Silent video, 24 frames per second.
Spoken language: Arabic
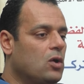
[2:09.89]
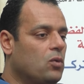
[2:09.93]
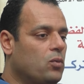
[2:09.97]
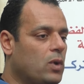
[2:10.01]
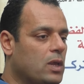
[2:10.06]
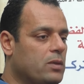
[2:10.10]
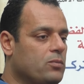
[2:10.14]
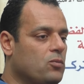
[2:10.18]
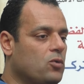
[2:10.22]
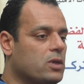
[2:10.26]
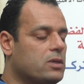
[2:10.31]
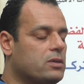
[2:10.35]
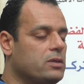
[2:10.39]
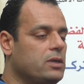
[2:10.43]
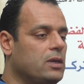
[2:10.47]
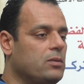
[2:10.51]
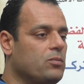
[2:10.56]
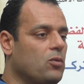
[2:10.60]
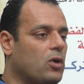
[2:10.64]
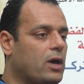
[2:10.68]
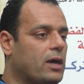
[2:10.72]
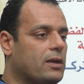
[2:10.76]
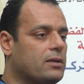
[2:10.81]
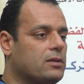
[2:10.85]
والمواطنين
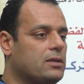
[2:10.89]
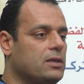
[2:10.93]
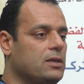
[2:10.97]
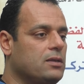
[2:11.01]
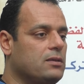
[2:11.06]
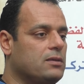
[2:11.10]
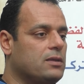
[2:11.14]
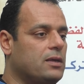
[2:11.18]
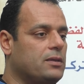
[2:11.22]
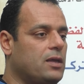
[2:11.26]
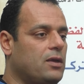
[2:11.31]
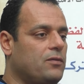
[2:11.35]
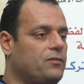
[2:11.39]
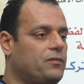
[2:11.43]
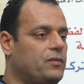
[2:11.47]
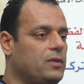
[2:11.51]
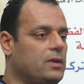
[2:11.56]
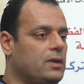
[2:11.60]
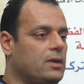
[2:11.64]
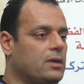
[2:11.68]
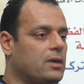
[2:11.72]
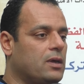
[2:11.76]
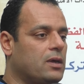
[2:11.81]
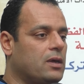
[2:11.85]
المنخرطين زاد
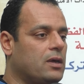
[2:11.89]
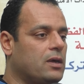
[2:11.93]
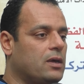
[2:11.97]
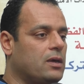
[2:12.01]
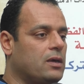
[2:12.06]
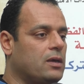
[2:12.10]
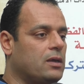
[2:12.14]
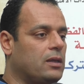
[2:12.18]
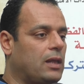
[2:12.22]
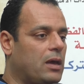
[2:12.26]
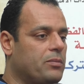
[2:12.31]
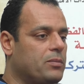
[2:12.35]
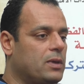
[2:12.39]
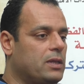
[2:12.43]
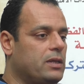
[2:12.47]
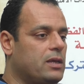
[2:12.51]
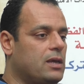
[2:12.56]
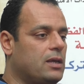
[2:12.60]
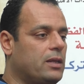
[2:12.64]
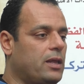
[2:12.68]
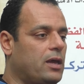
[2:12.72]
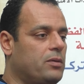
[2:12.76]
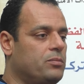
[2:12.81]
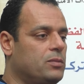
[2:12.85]
في آه،
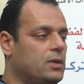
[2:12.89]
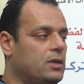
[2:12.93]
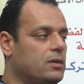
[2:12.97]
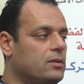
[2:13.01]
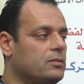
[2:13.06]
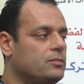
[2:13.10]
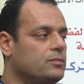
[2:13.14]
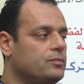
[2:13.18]
العمليه الامنيه